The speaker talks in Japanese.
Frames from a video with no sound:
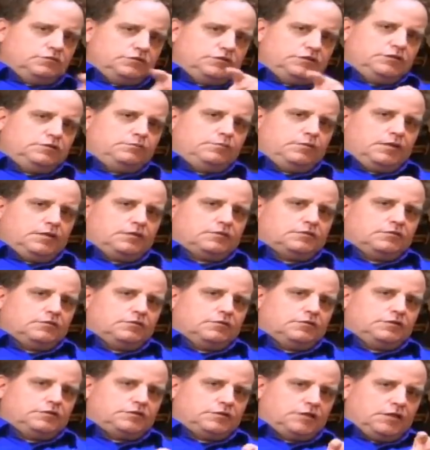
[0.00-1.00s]
芝
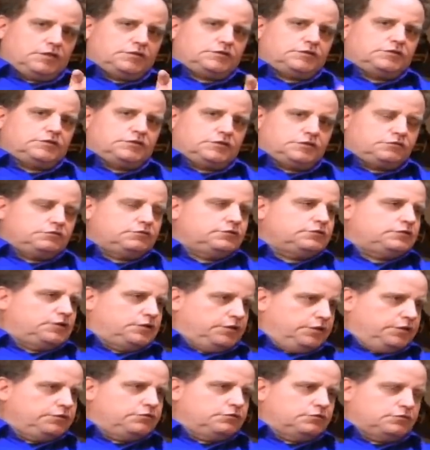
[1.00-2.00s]
と日立について
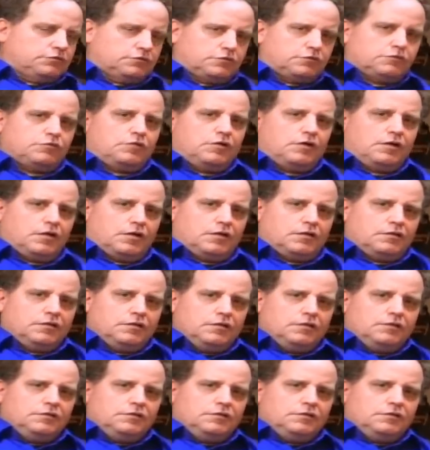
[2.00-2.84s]
言えることは、